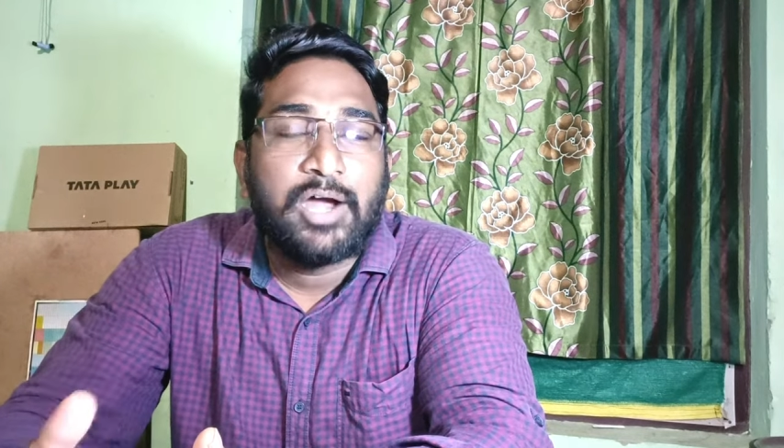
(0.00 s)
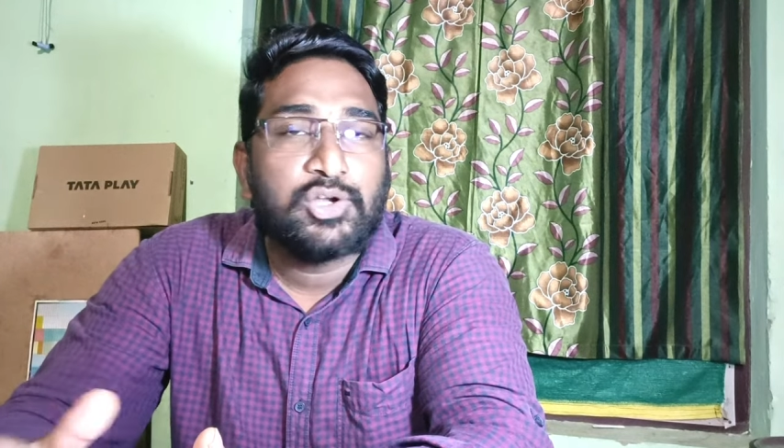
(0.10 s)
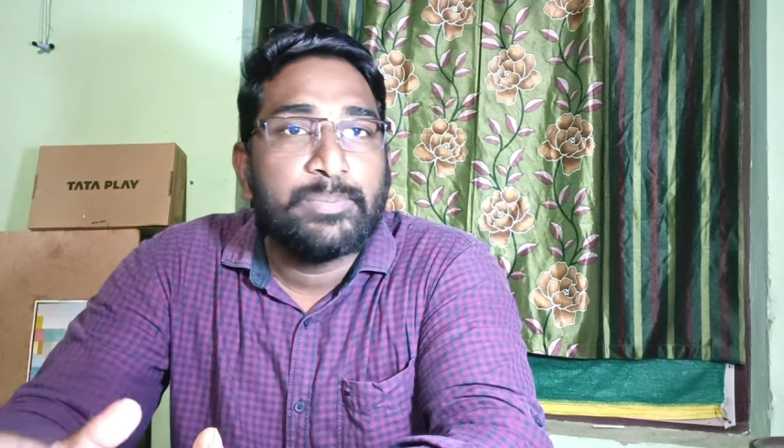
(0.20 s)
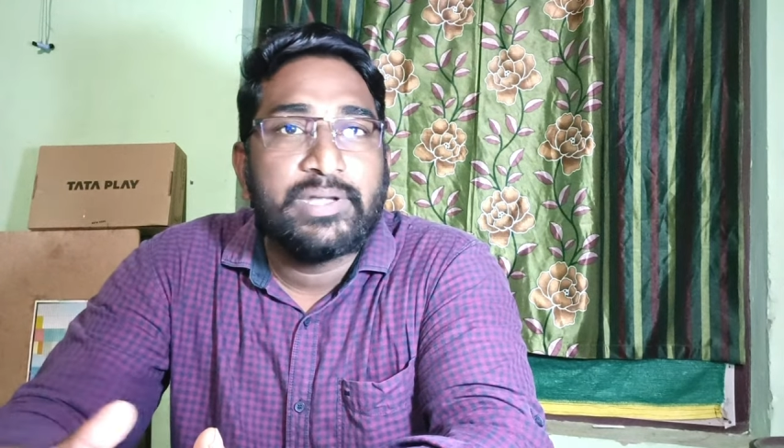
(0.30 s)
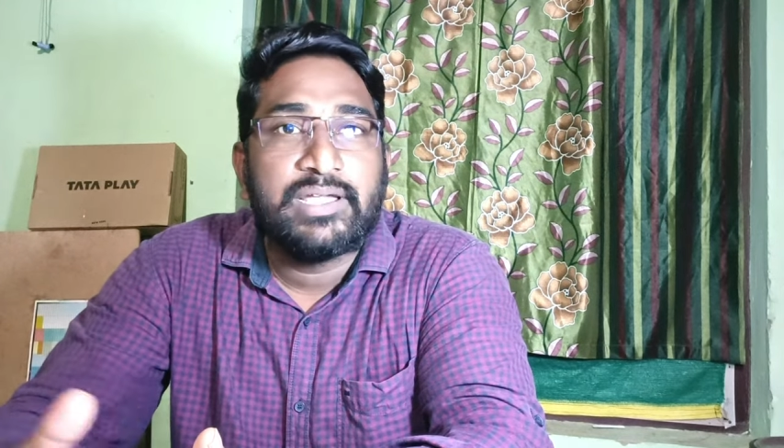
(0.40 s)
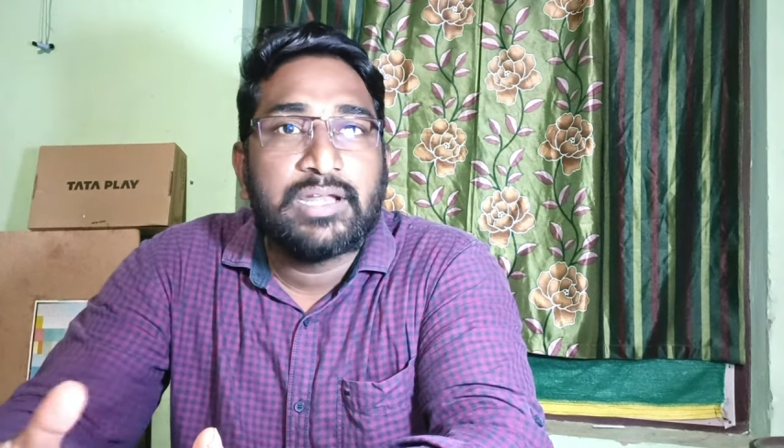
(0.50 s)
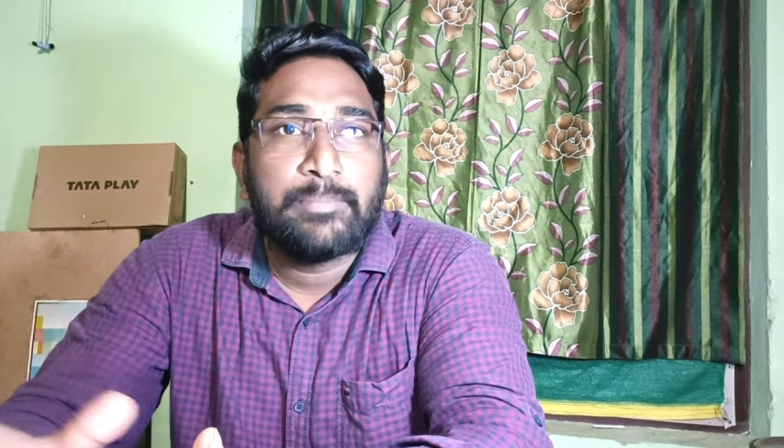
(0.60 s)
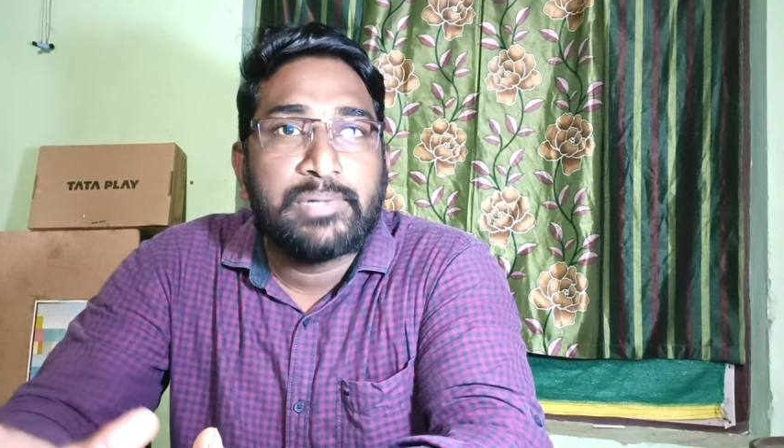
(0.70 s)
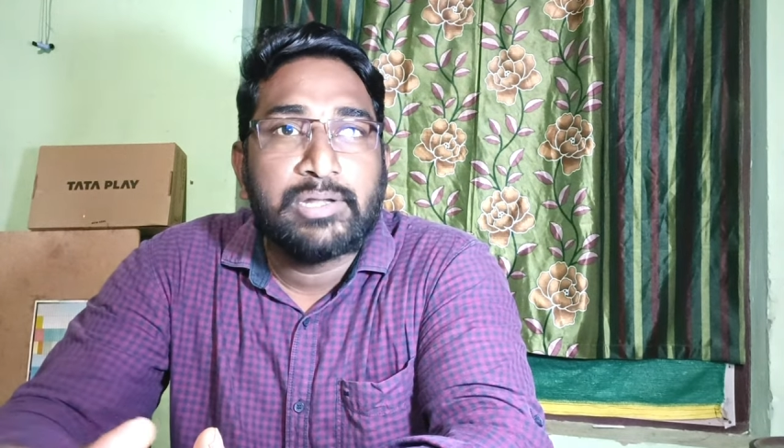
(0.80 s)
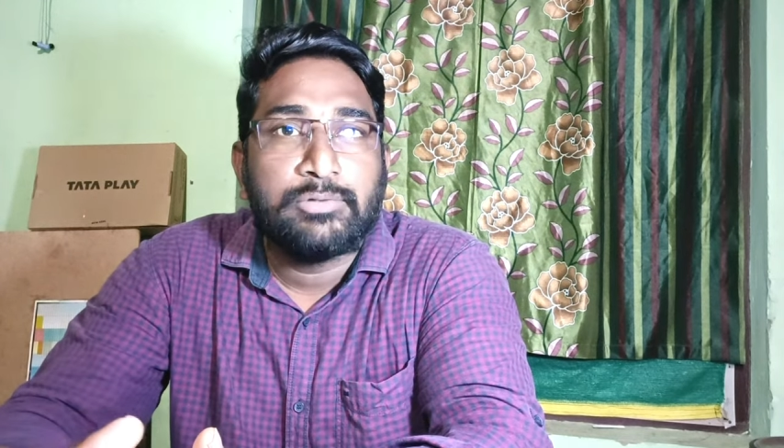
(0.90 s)
ఆటోమేటిక్గానే
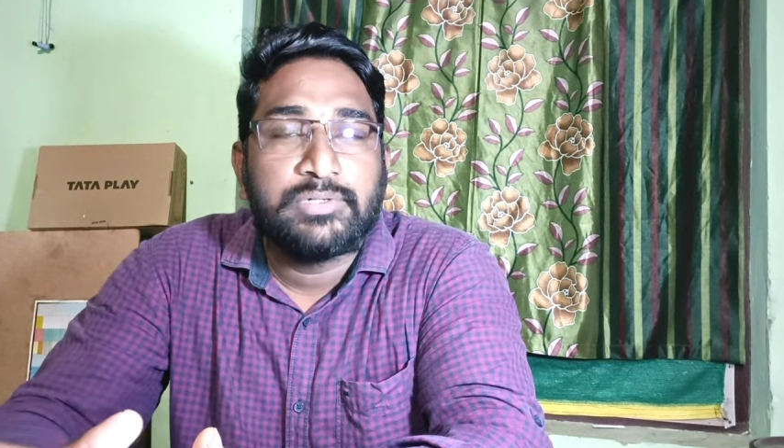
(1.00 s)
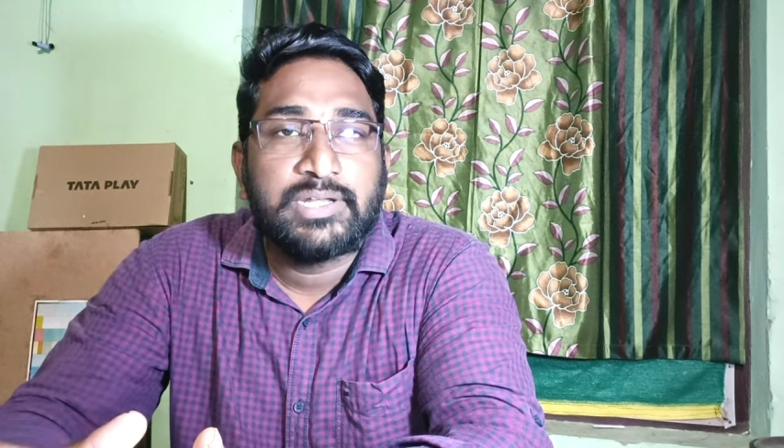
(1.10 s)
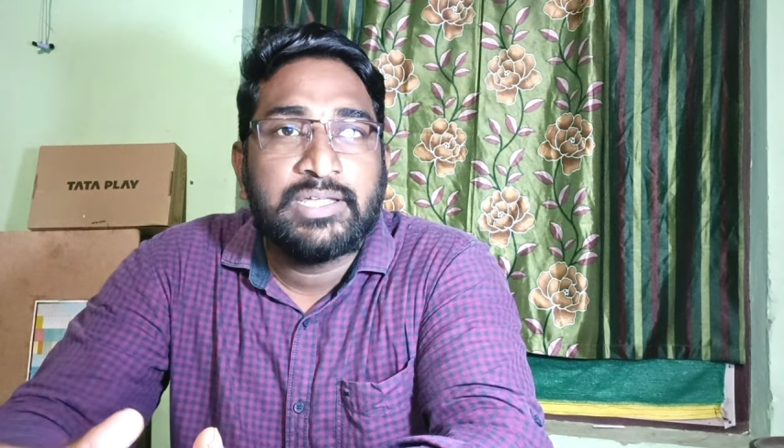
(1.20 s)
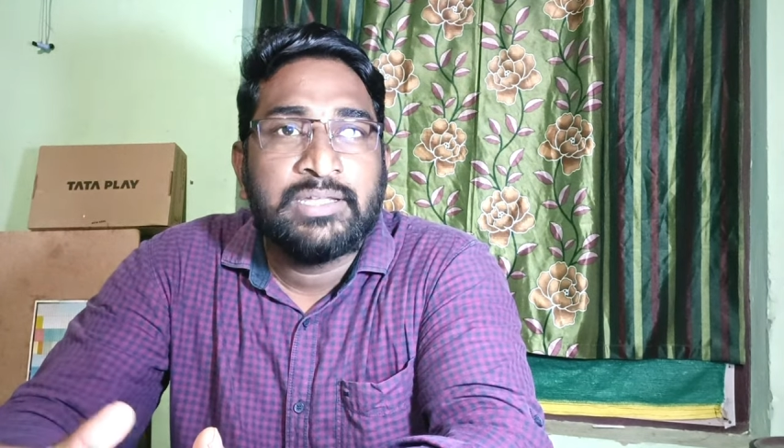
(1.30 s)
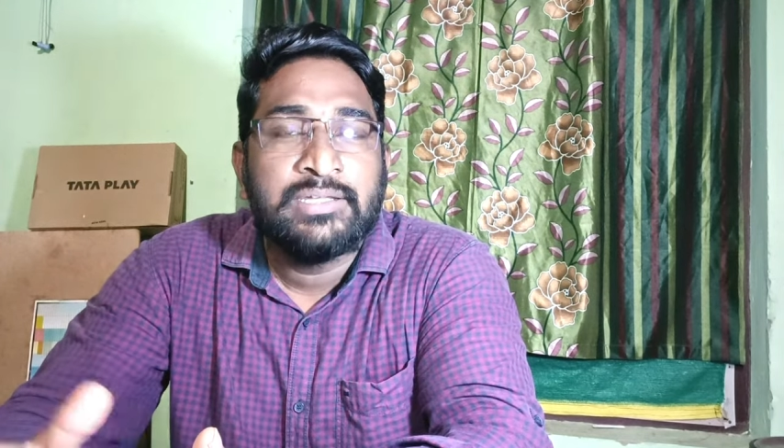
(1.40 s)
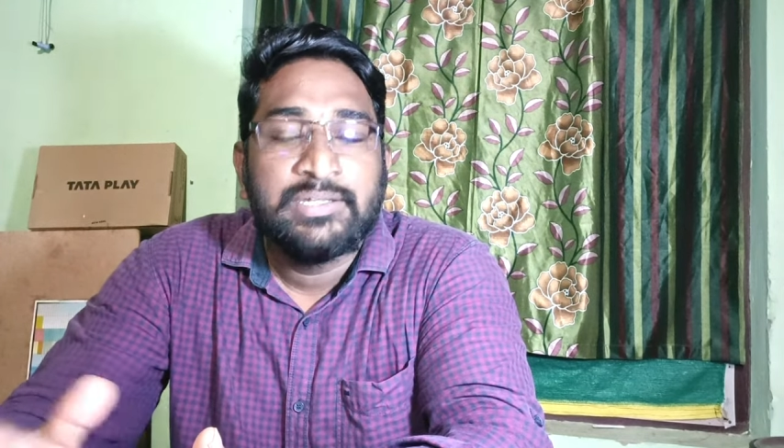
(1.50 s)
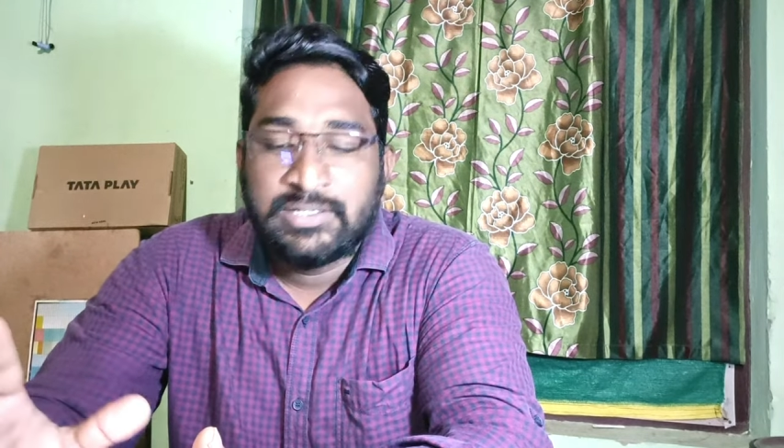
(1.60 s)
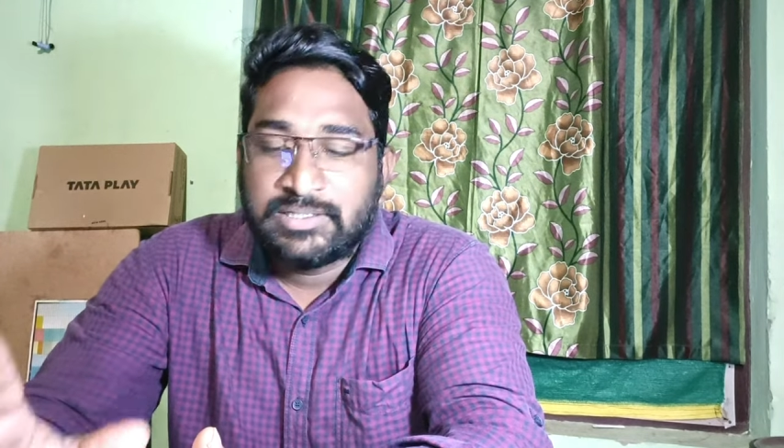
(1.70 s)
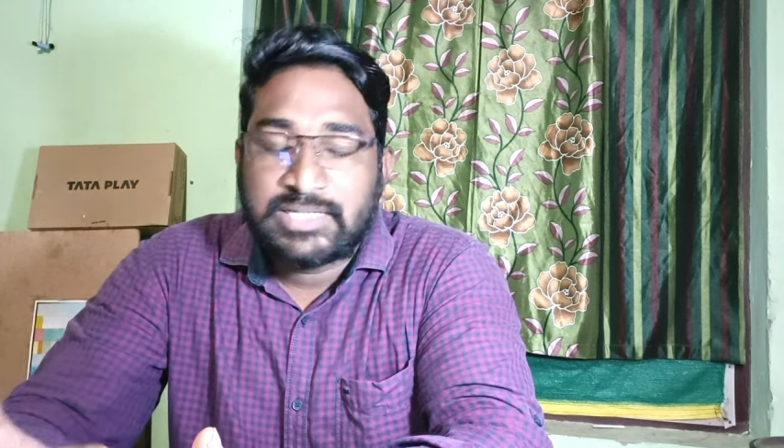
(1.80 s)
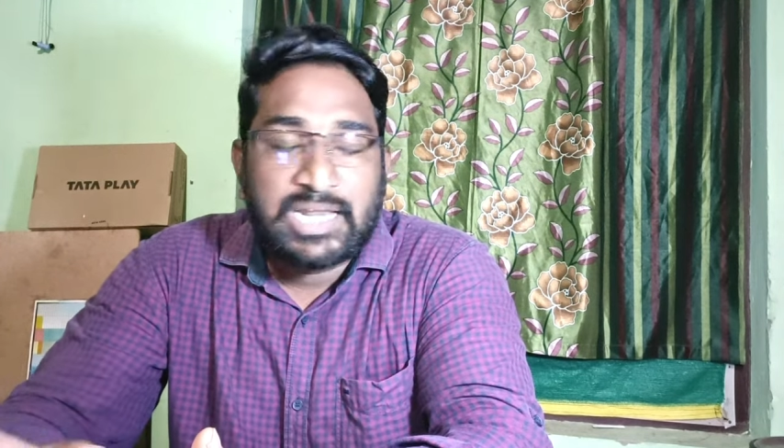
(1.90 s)
అప్డేట్ అవుతున్నాయి
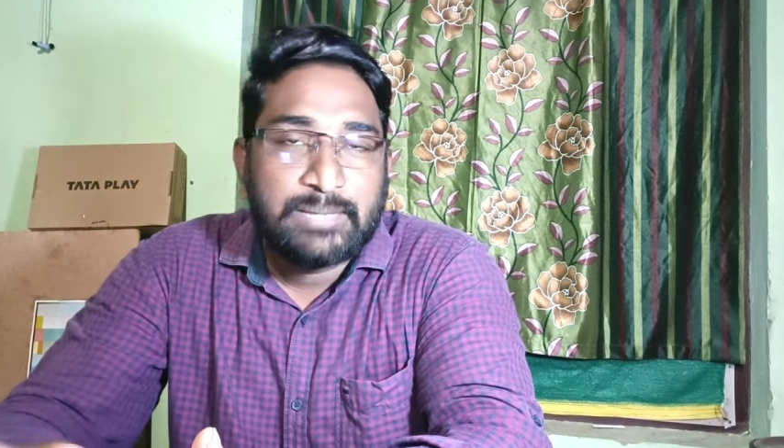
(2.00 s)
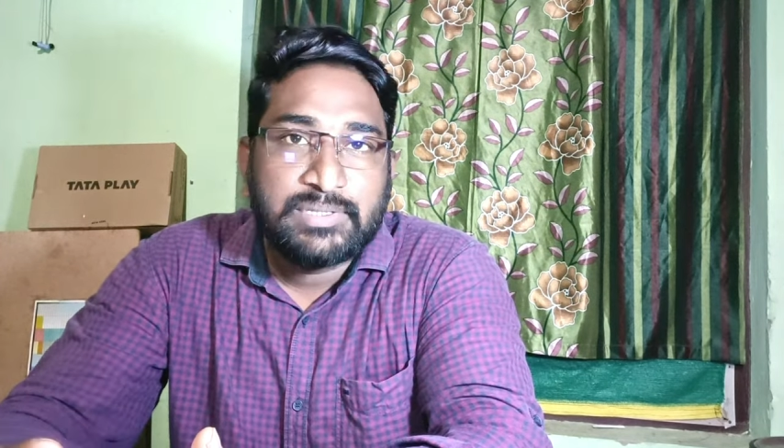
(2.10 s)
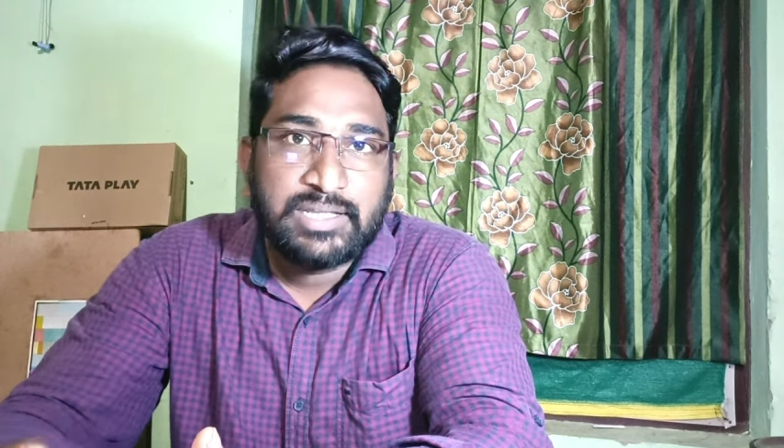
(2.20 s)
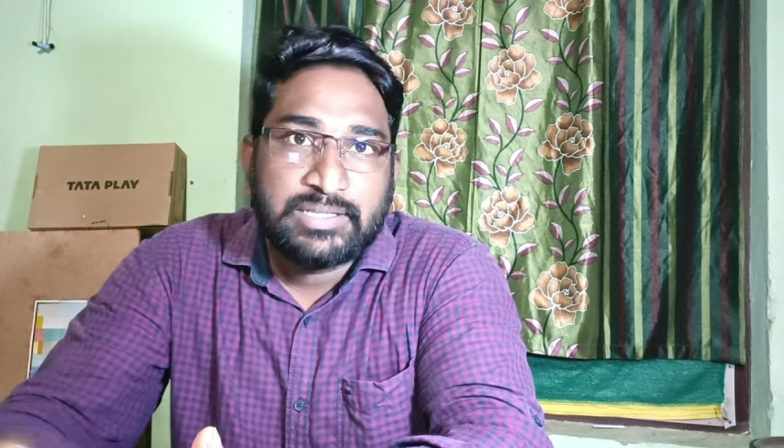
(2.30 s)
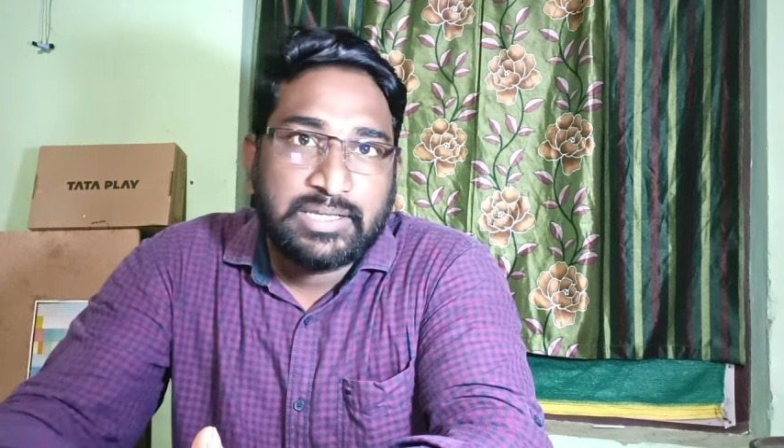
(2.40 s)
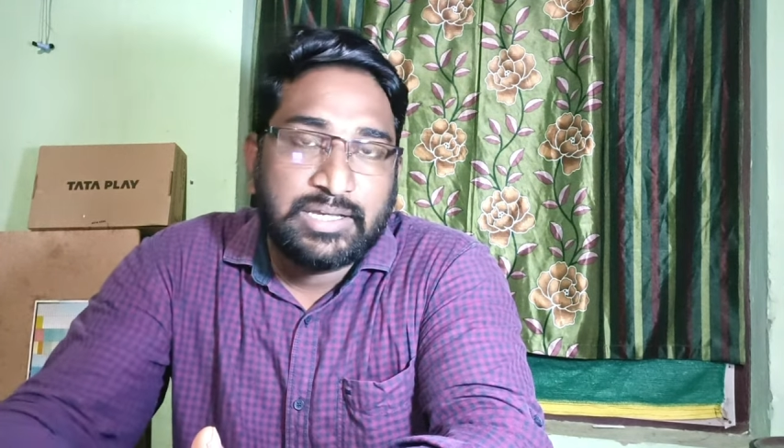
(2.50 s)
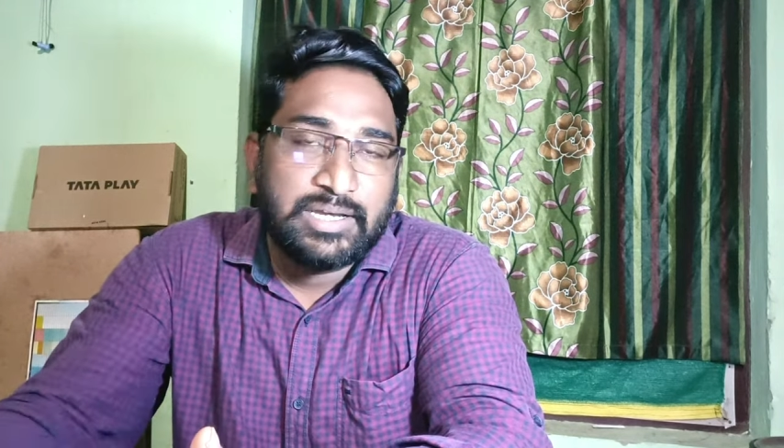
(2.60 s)
చాలామంది అయితే